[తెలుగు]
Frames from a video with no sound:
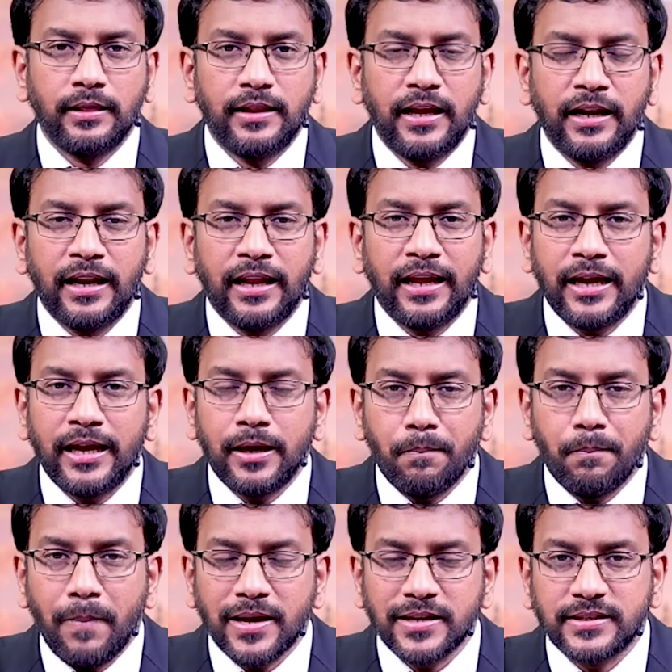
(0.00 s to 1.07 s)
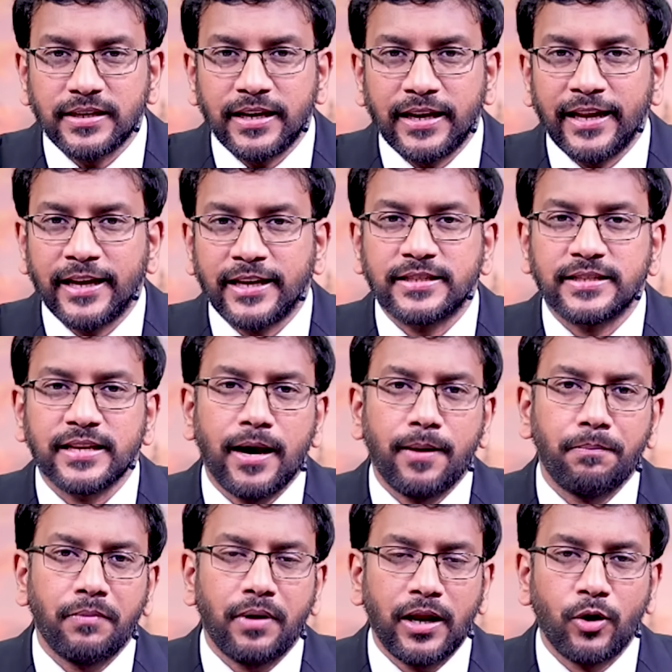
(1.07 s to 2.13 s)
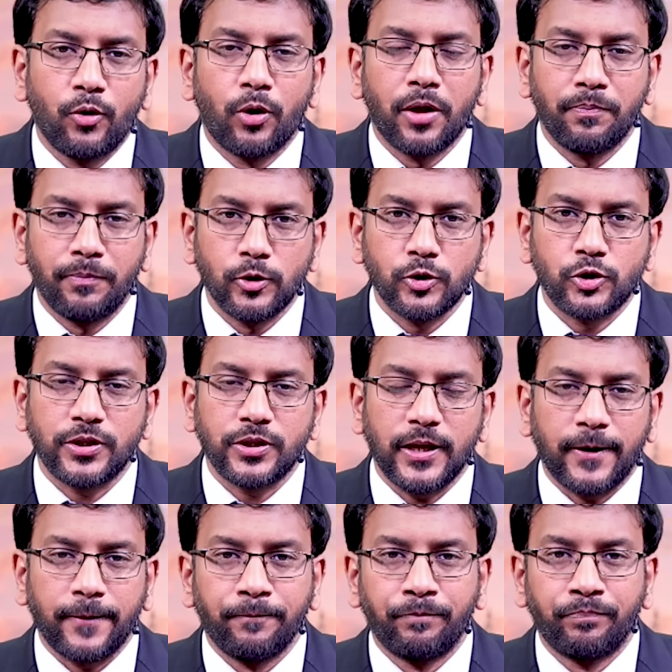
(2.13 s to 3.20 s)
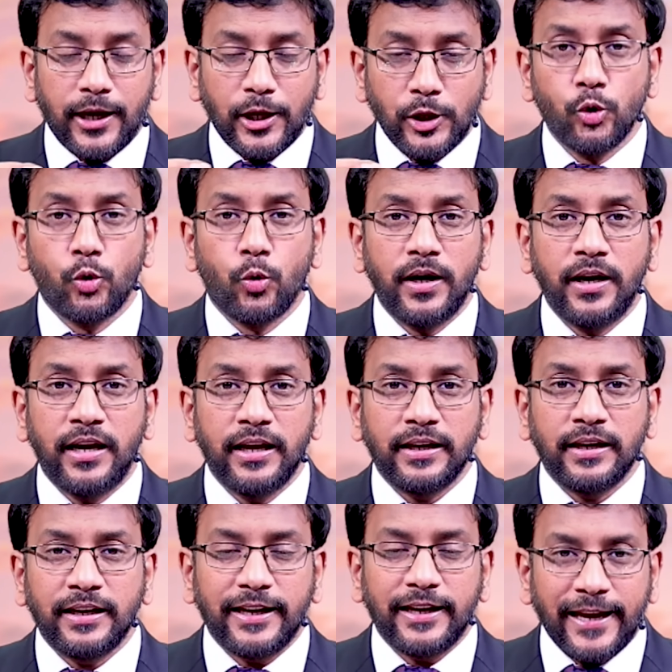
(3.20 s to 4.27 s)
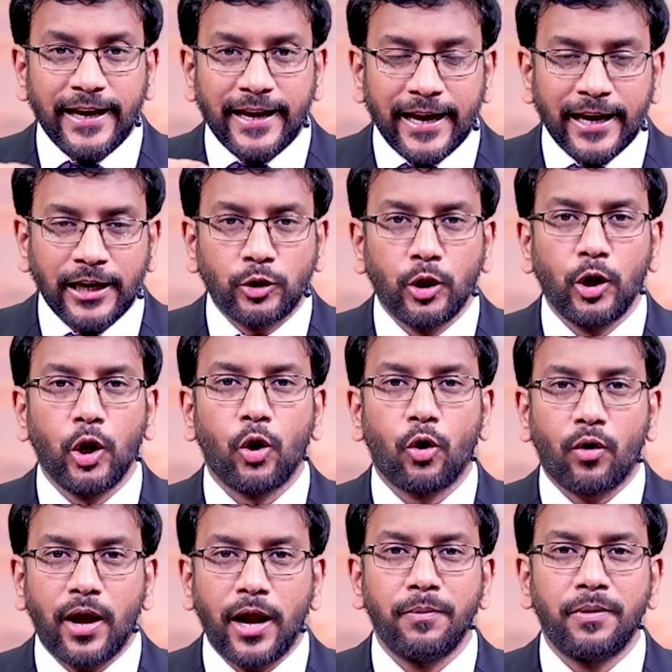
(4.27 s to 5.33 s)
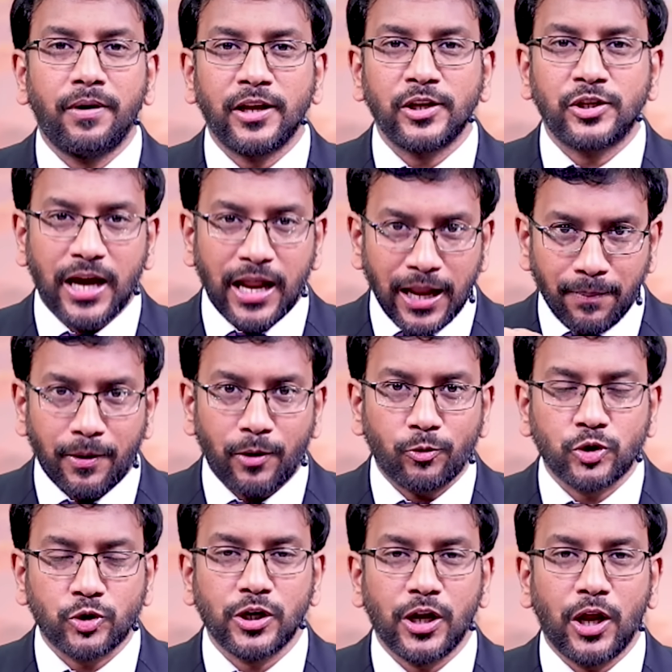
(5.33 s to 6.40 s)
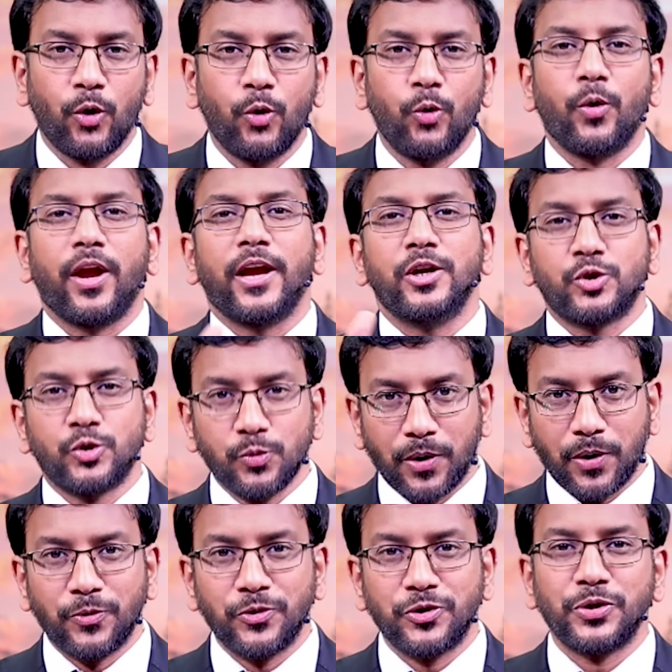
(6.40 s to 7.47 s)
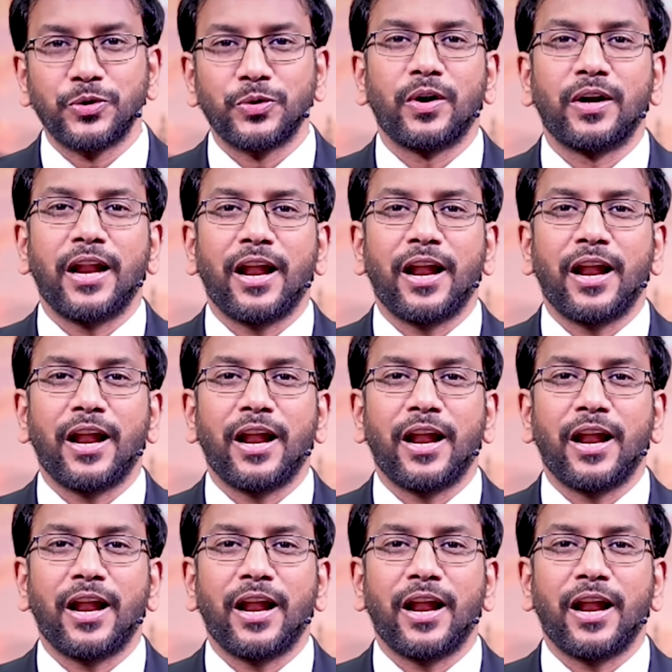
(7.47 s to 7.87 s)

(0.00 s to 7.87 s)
దీన్ని మెసయనిక్ సామ్ అని కూడా పిలుస్తారు ఎందుకు అంటే ఈ కీర్తనలో రాయబడిన చాలా ప్రవచనాలు యేసు ప్రభు జీవితంలో